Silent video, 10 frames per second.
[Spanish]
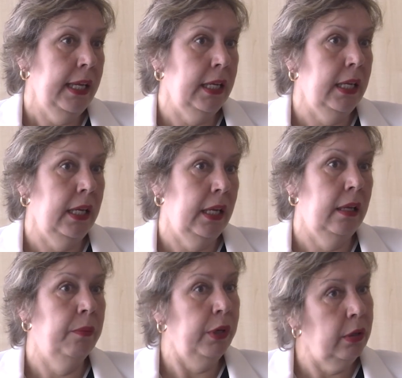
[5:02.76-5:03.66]

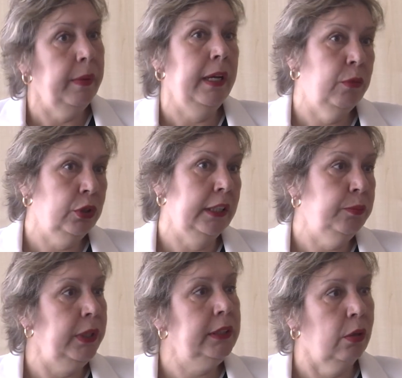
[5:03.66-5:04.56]
y bueno, y veremos
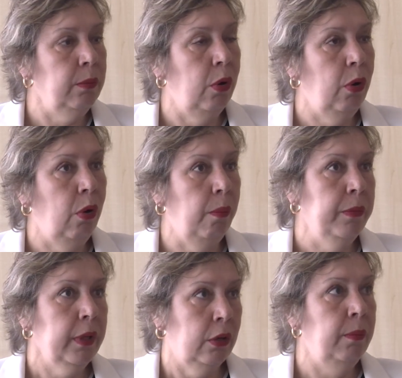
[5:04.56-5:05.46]
después
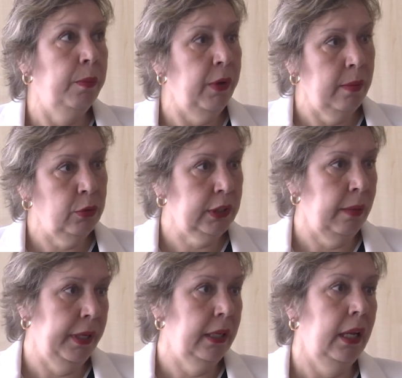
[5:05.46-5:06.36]
cómo, cómo podemos
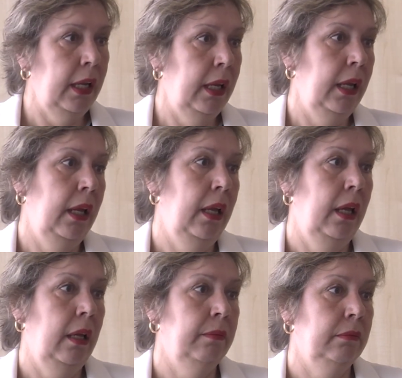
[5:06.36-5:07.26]
también
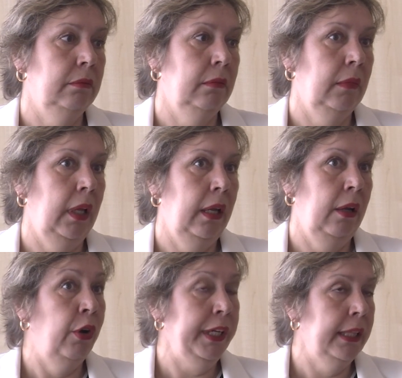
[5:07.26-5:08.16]
eh,
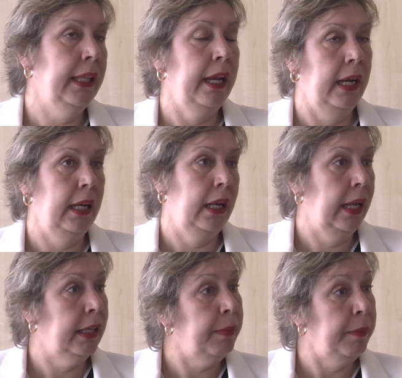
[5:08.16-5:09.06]
eh, orientar el
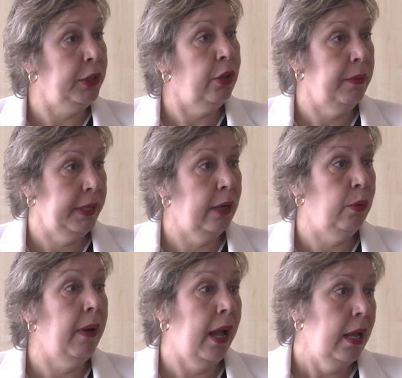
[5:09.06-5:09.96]
equipamiento de
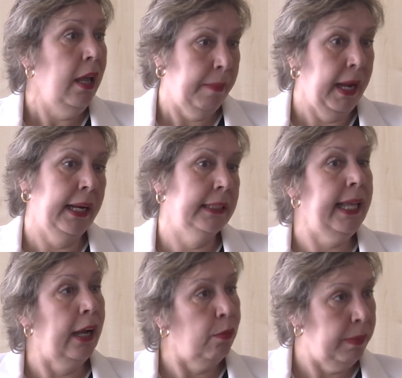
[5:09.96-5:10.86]
Villanueva para que
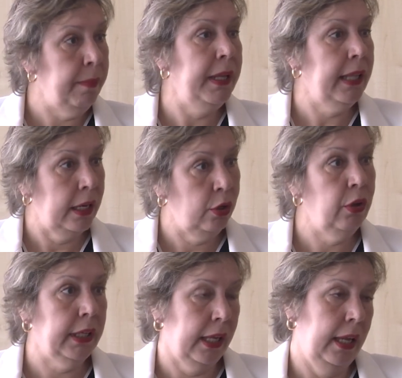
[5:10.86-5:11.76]
sea
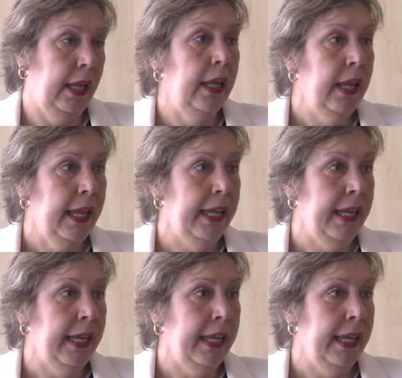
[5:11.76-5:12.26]
complementario y que,